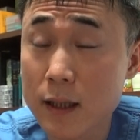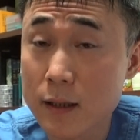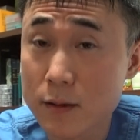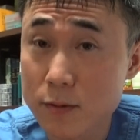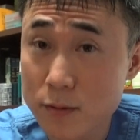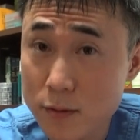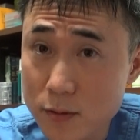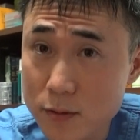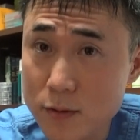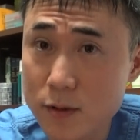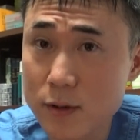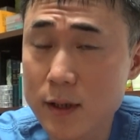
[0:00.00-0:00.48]

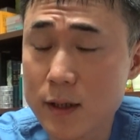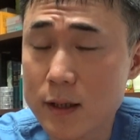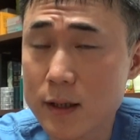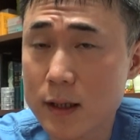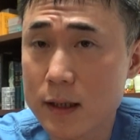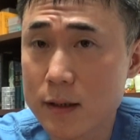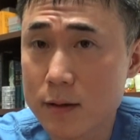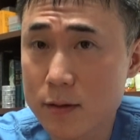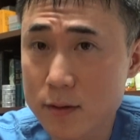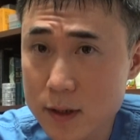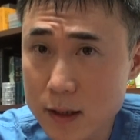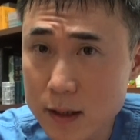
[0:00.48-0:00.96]
の
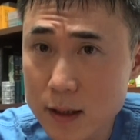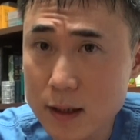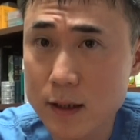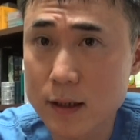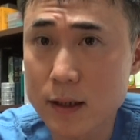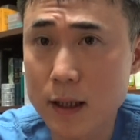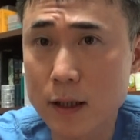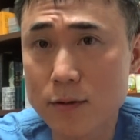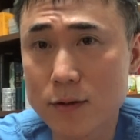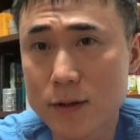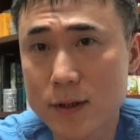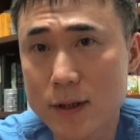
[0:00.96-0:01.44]
クリニックに
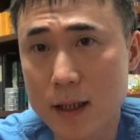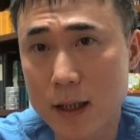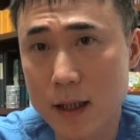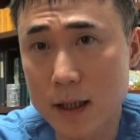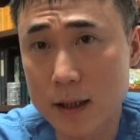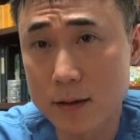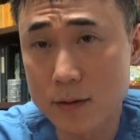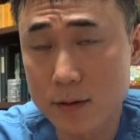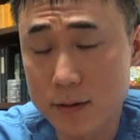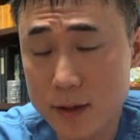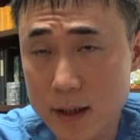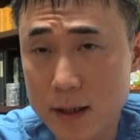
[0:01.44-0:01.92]

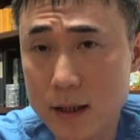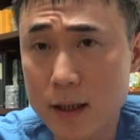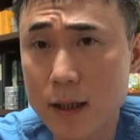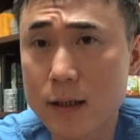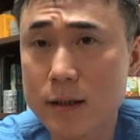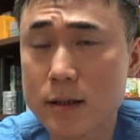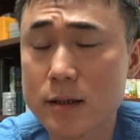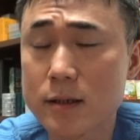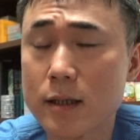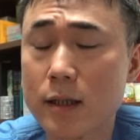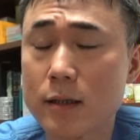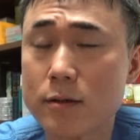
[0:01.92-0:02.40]
カウンセリングにいらっ
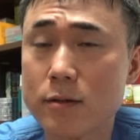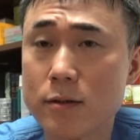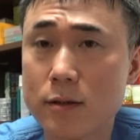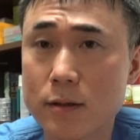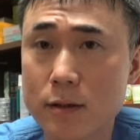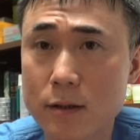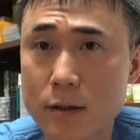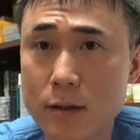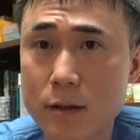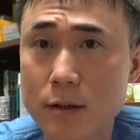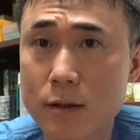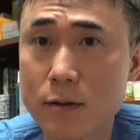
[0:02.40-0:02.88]
しゃる
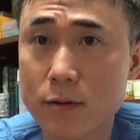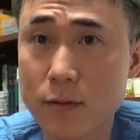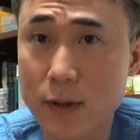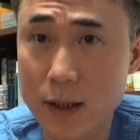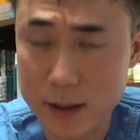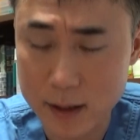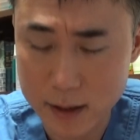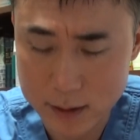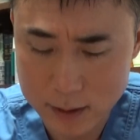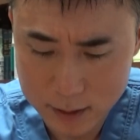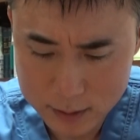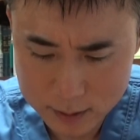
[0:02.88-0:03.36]
わ
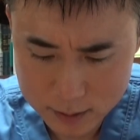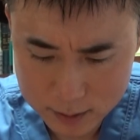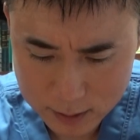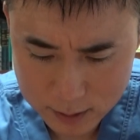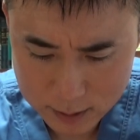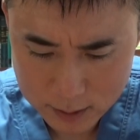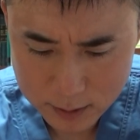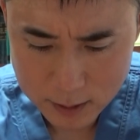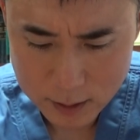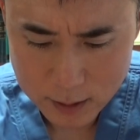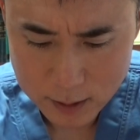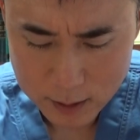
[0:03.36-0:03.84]
けです
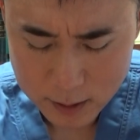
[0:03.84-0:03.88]
ね。